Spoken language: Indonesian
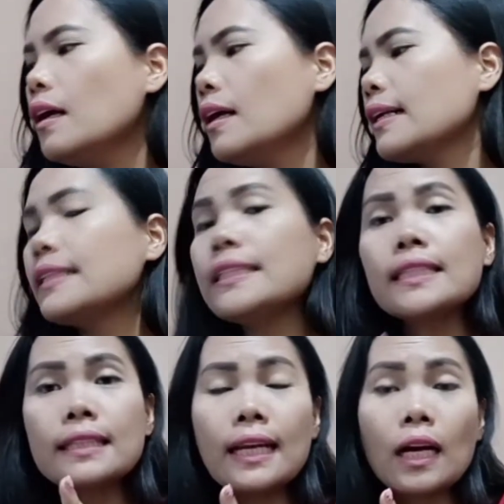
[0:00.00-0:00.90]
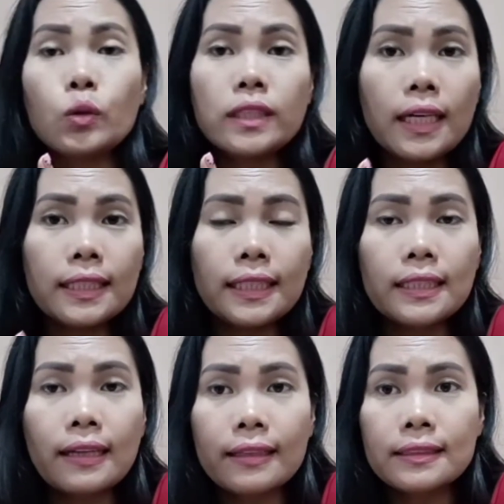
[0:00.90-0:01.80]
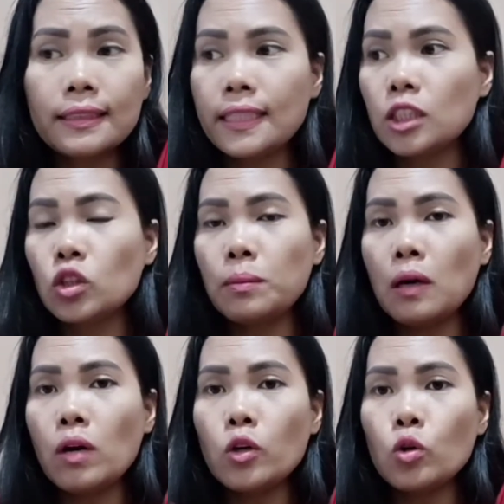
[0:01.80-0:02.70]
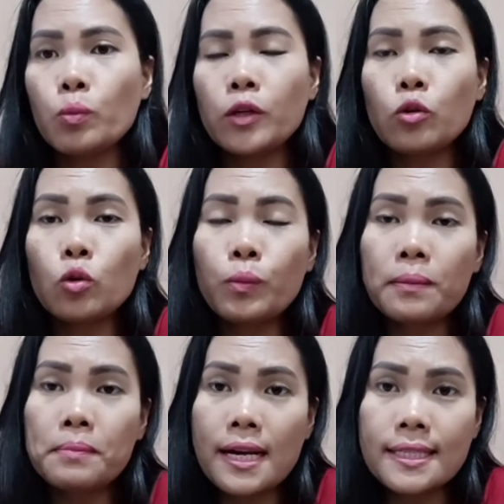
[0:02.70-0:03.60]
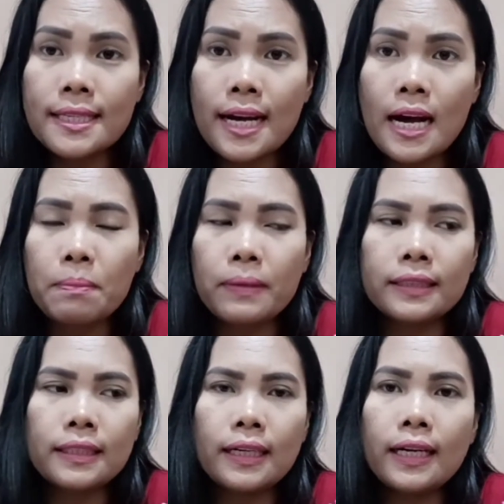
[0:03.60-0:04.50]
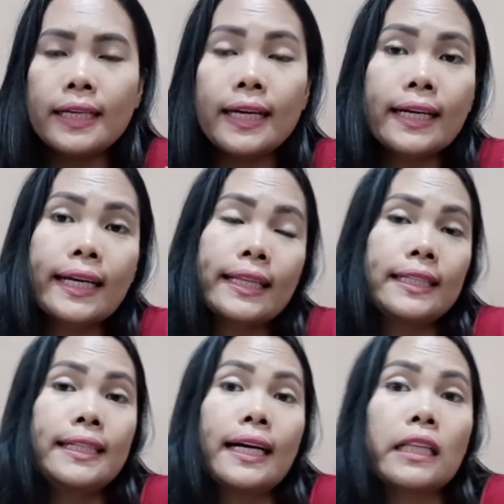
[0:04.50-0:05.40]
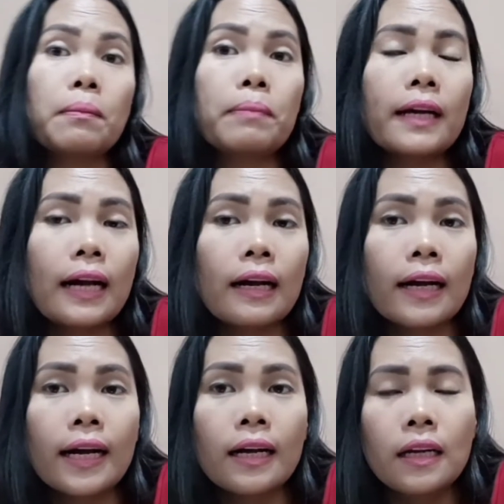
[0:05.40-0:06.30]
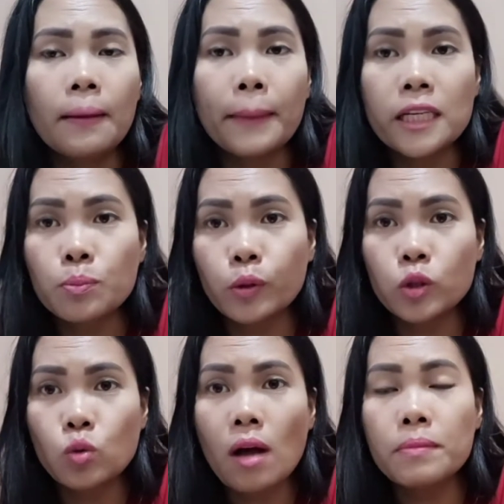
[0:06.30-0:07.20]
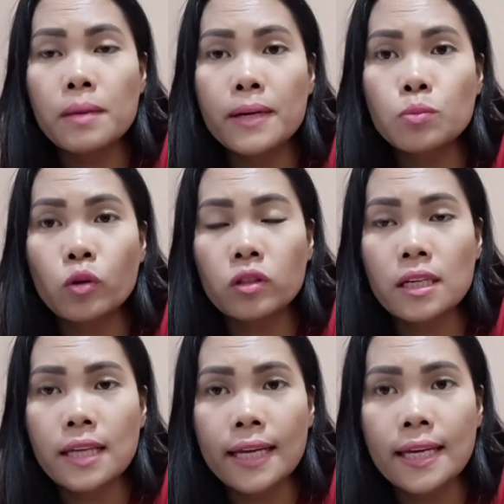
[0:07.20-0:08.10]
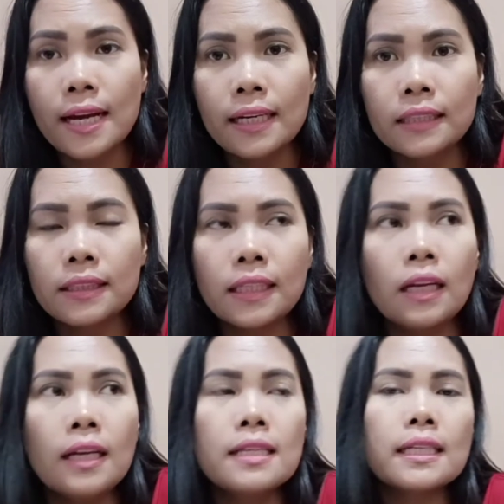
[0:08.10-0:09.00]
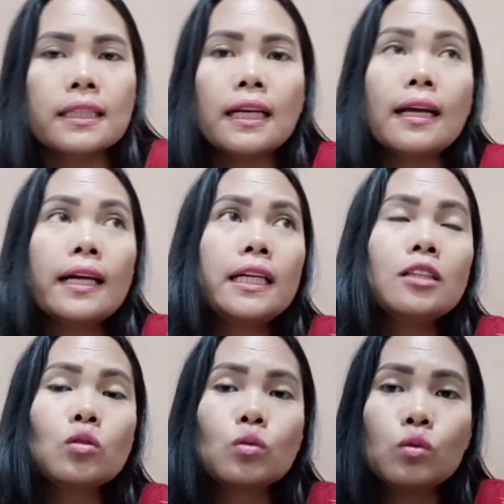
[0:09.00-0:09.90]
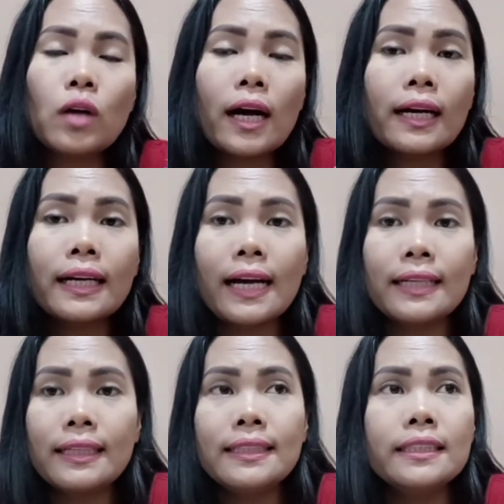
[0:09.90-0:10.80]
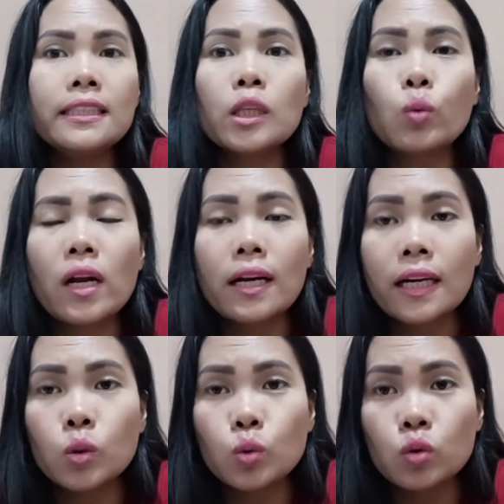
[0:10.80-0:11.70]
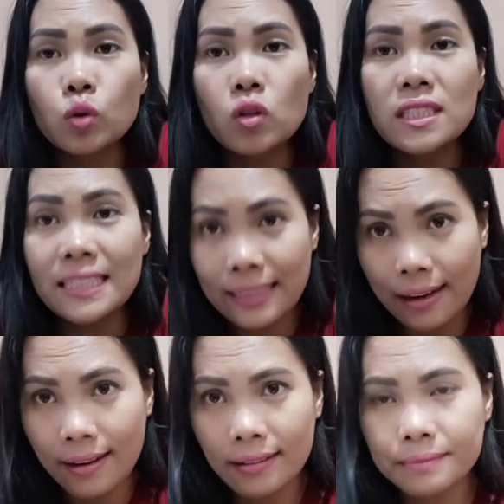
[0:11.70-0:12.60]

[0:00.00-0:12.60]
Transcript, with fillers: Nanti setelah udah ditranslate itu dibawa dokumen-dokumen biasa apa aja ya kayak tadi ya KTP KK, paspor suami, paspornya saya. Nanti setelah itu akan ada dijadwalkan untuk sidang.